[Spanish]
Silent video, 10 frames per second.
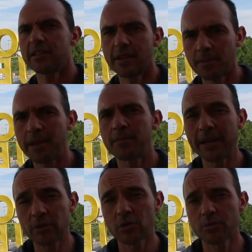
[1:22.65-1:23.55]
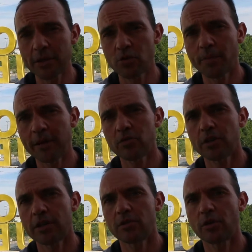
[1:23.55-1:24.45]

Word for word: 7 mil metros más o menos, que es